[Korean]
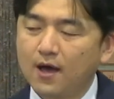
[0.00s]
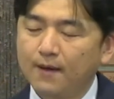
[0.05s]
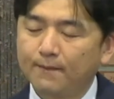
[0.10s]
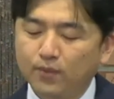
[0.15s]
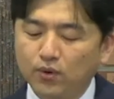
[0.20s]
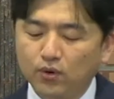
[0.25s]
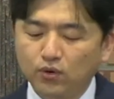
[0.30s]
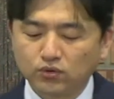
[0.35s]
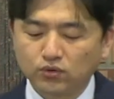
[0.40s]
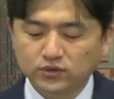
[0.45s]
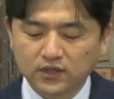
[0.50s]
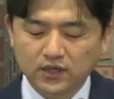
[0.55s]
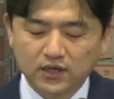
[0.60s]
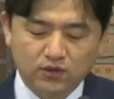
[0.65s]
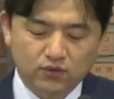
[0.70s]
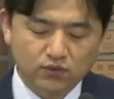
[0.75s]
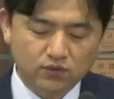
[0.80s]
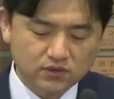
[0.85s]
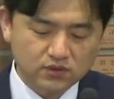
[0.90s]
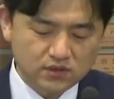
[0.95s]
포로
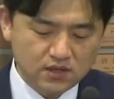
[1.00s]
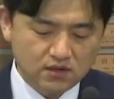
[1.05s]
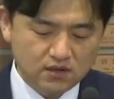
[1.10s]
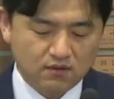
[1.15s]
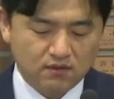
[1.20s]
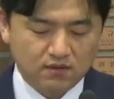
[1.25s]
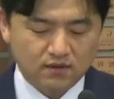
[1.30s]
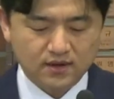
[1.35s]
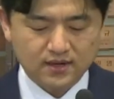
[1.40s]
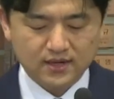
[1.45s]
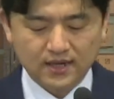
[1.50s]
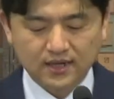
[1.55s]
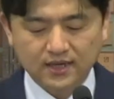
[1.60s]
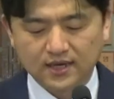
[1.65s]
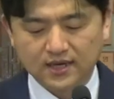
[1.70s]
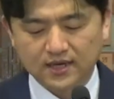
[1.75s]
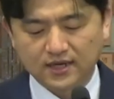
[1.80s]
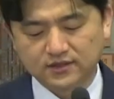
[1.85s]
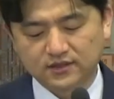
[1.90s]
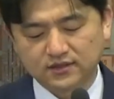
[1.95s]
생활로 끌려가게
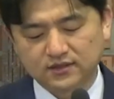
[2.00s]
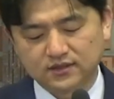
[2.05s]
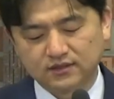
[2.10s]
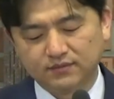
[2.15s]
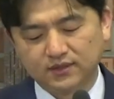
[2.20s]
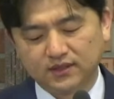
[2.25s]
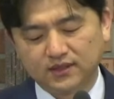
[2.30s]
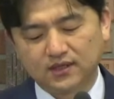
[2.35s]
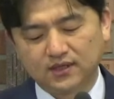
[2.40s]
하셨습니다.